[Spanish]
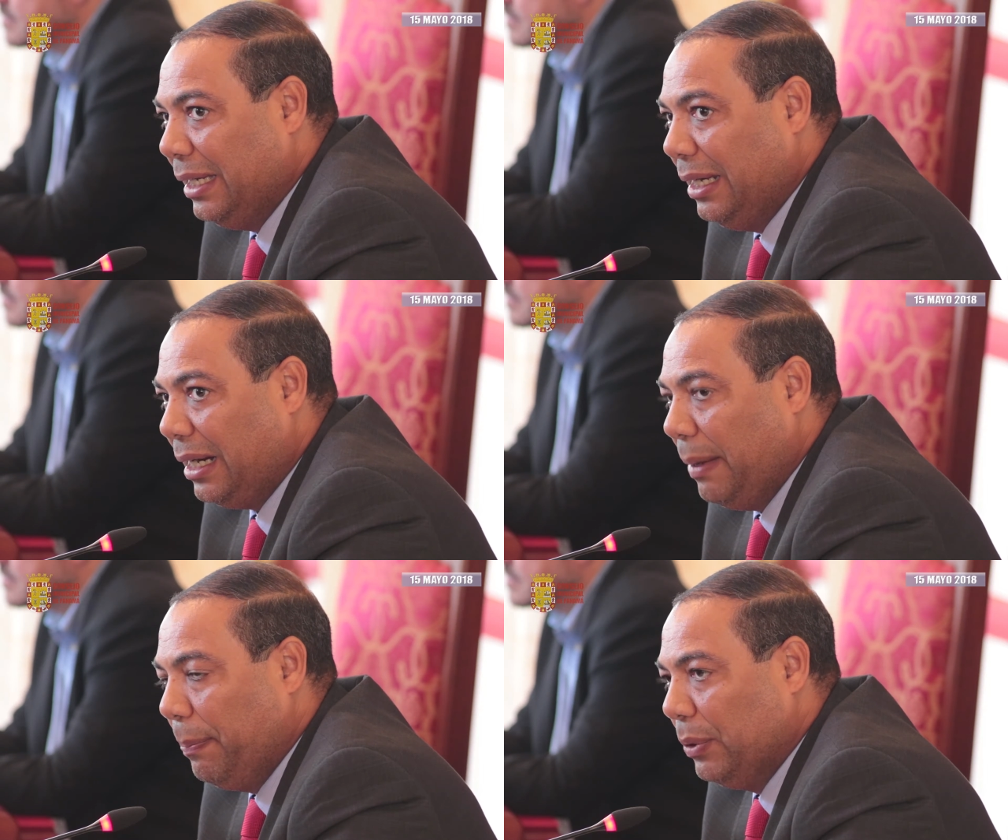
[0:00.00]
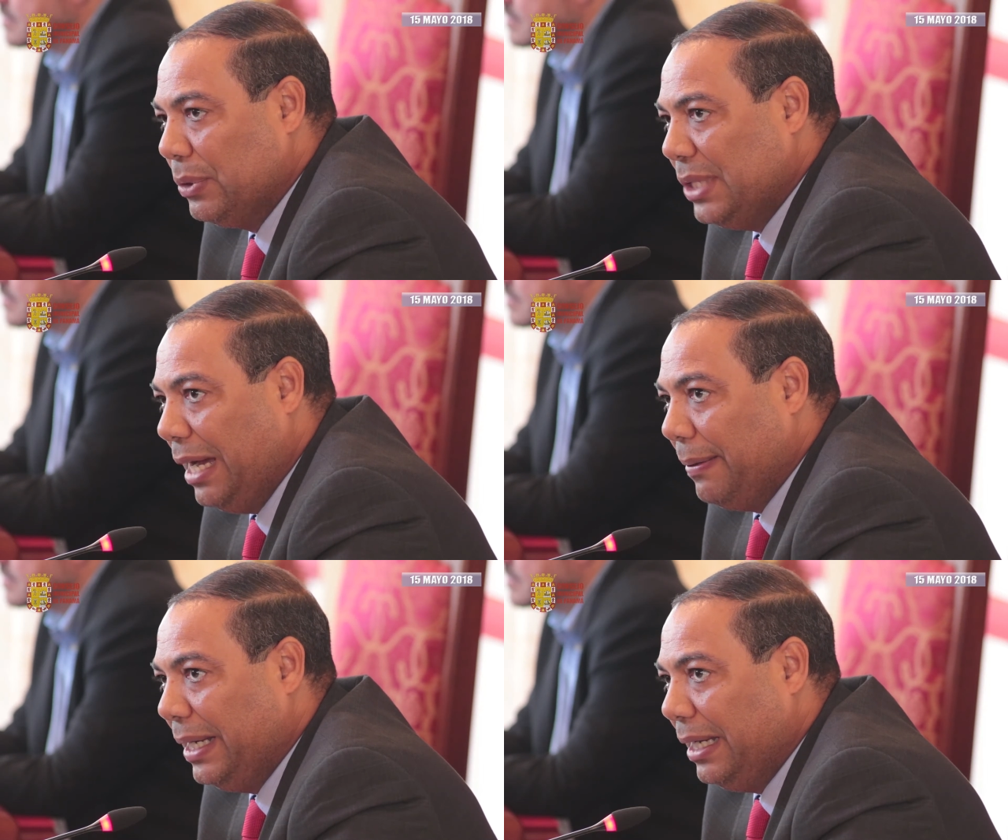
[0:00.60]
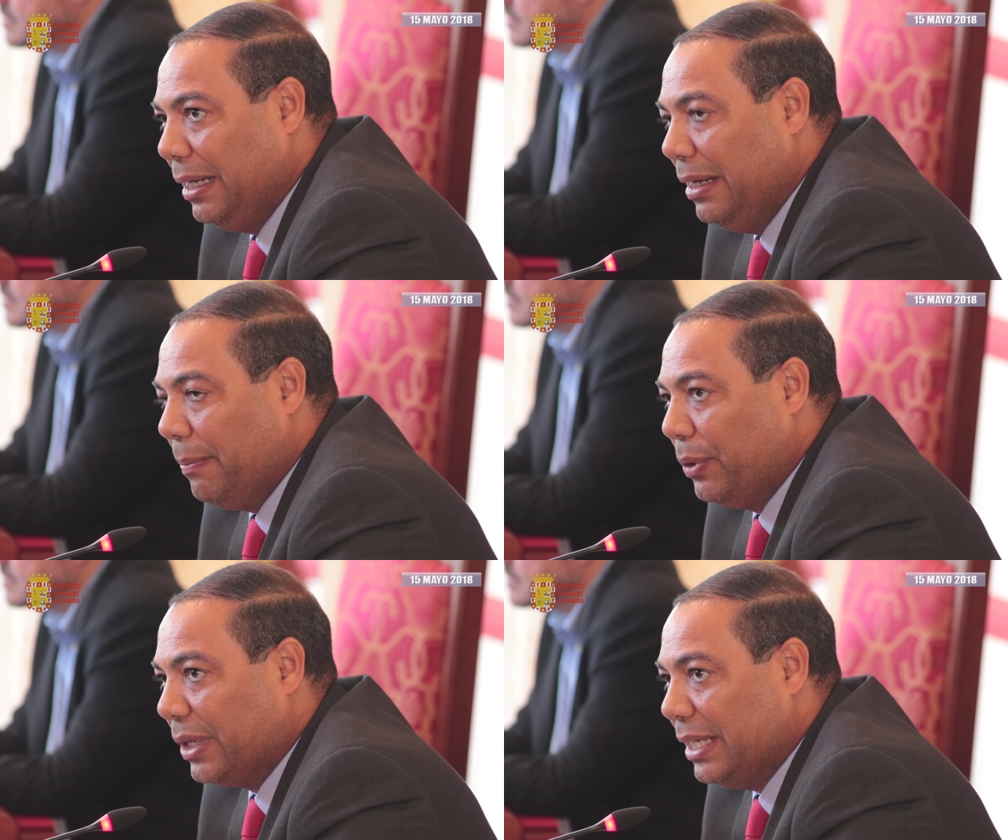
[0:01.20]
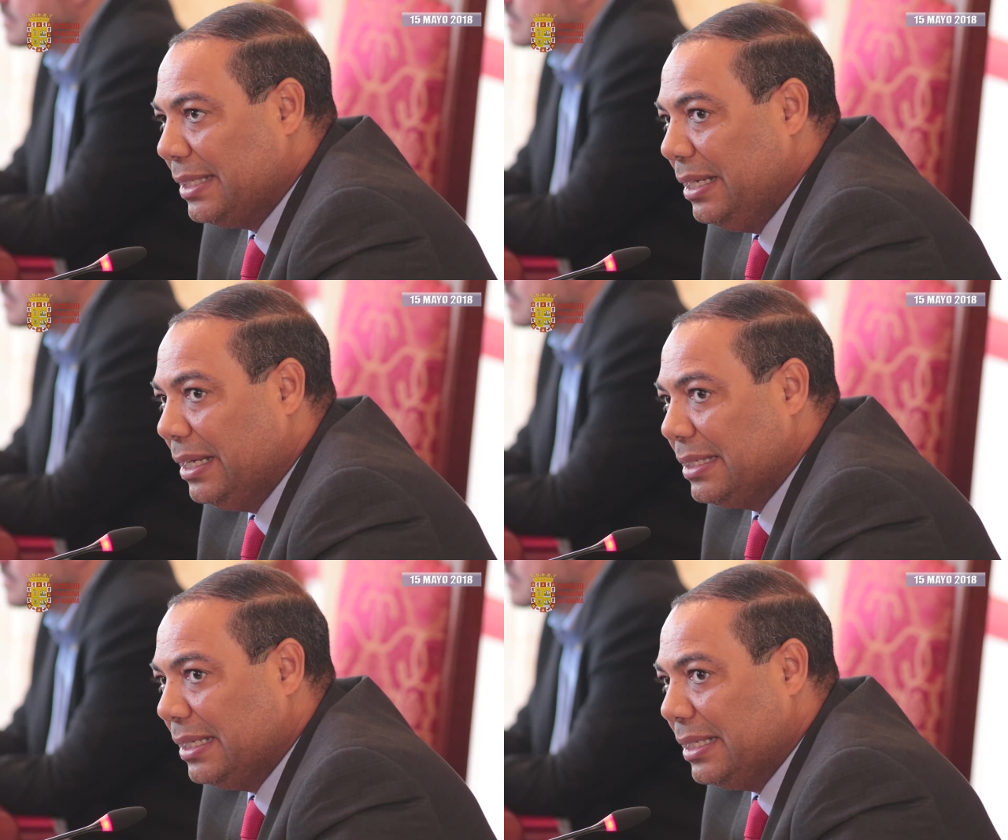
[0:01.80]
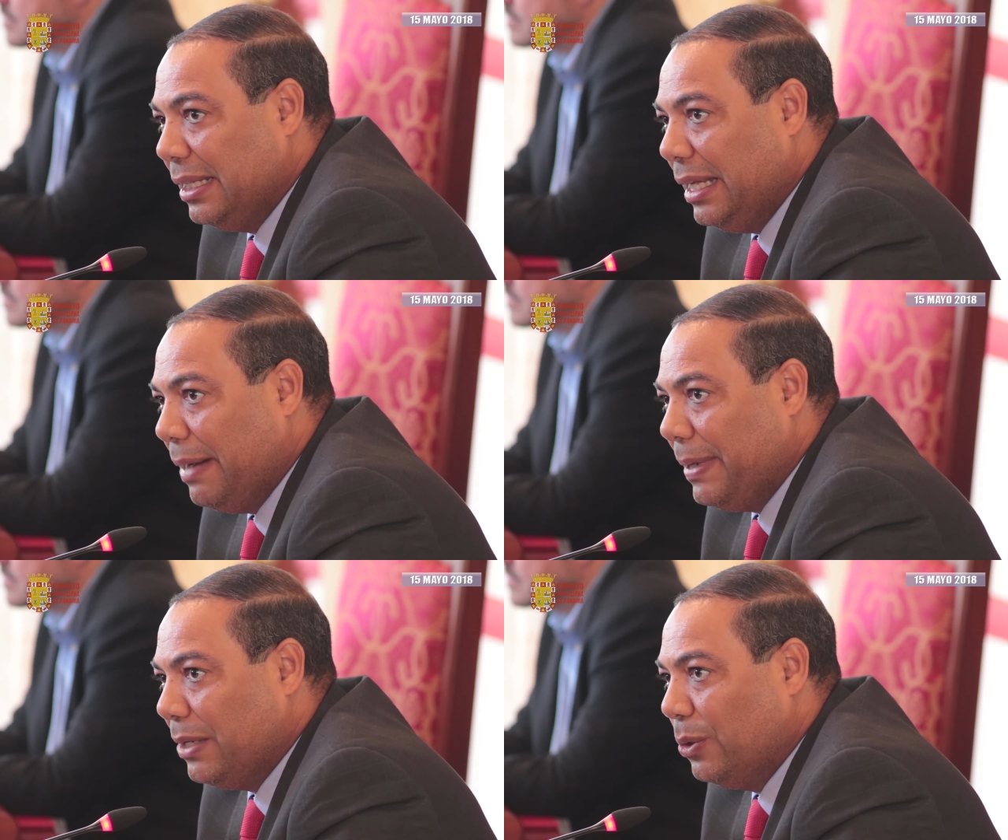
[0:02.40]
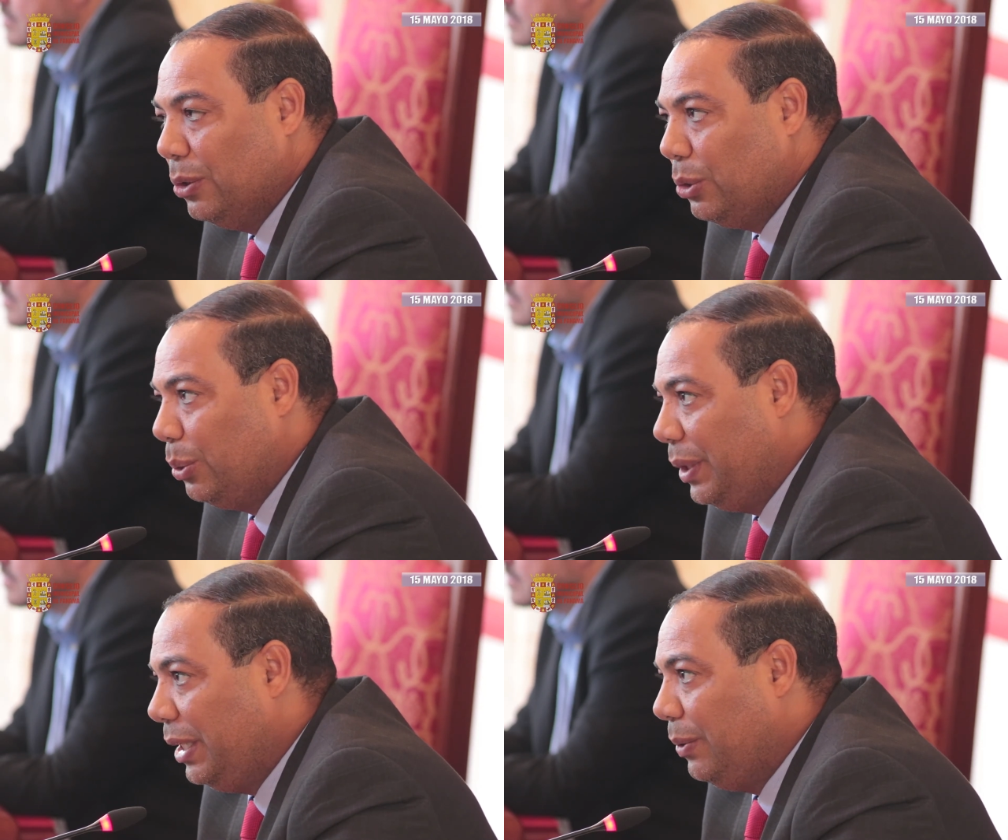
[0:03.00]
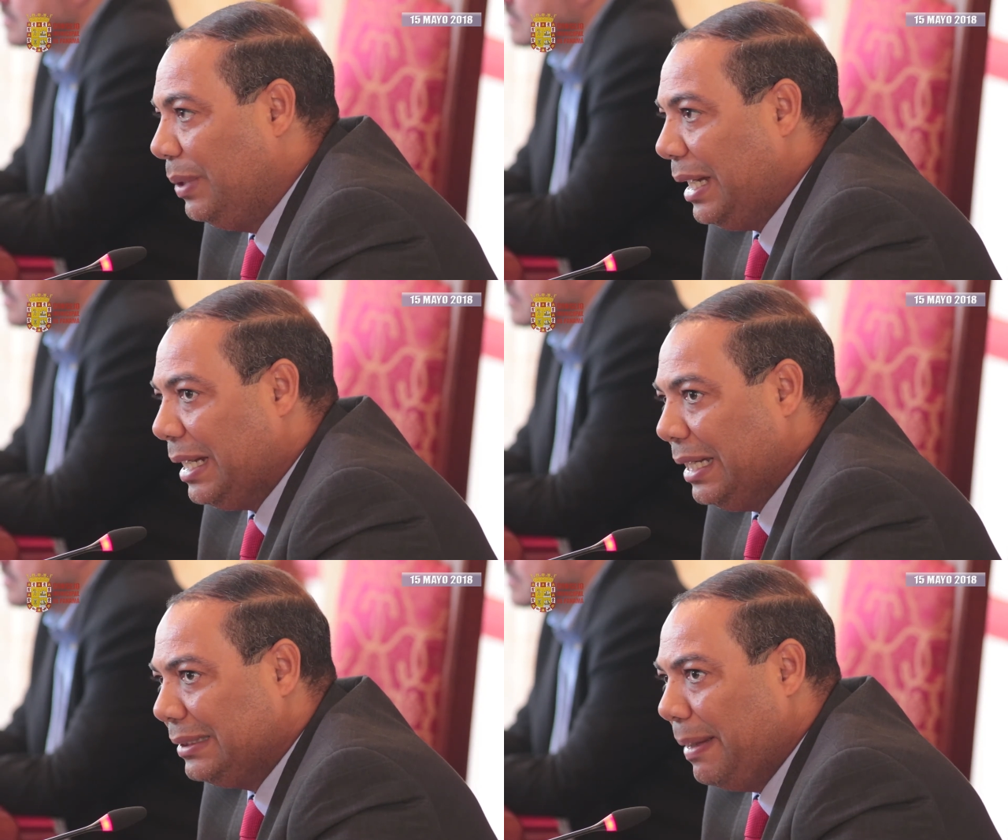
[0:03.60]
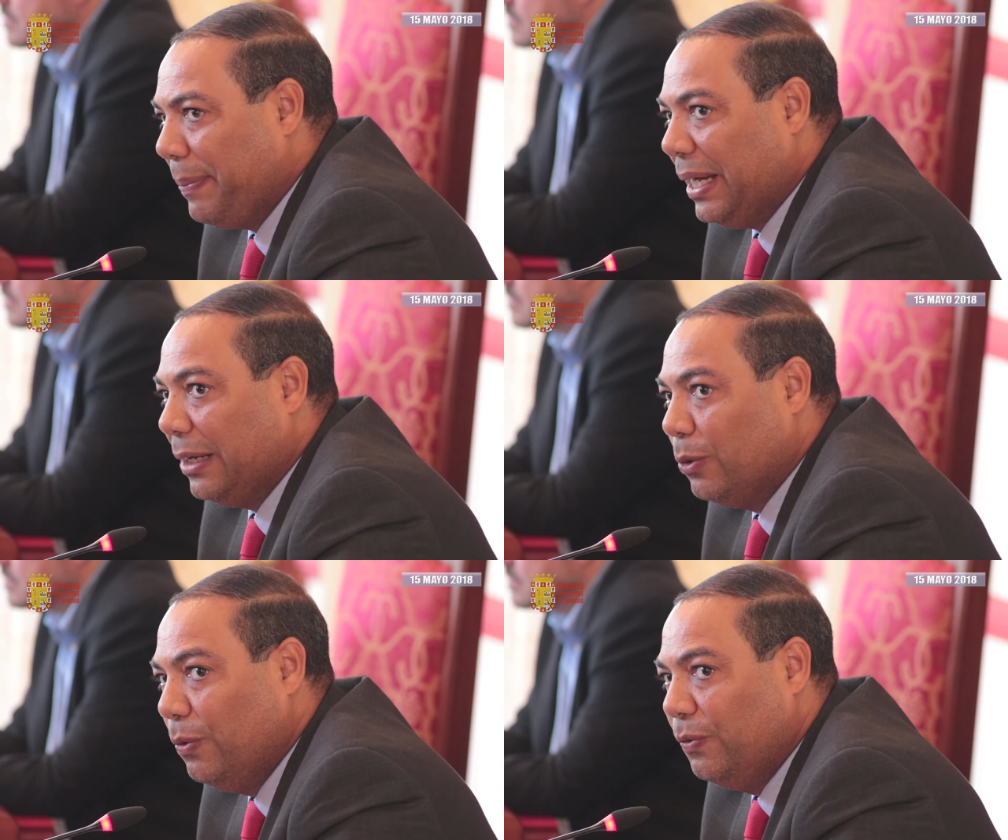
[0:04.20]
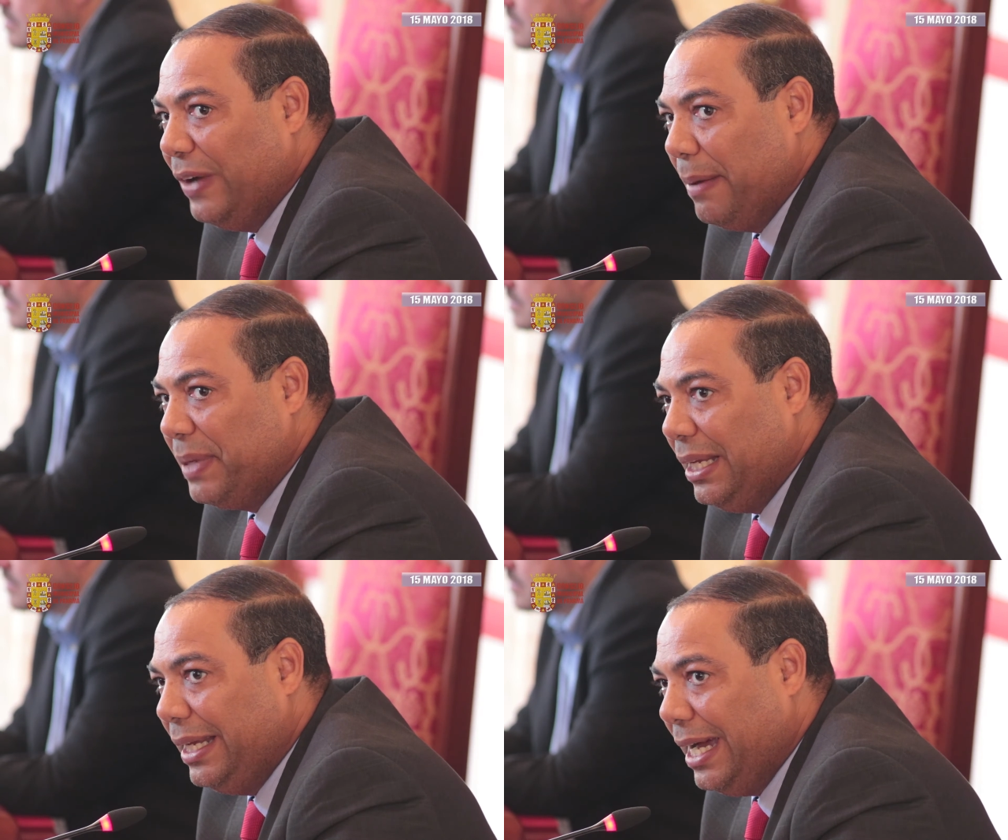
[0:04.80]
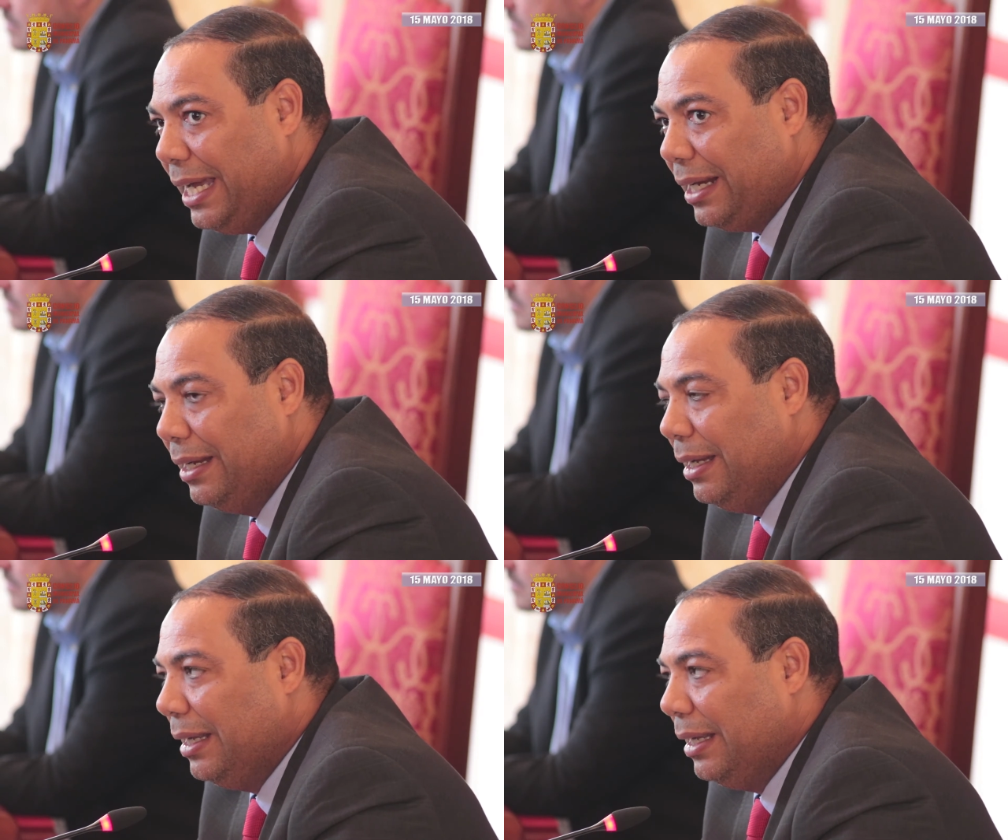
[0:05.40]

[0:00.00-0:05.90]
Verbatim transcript: irresponsable porque si necesitaban construir una casa para algún familiar,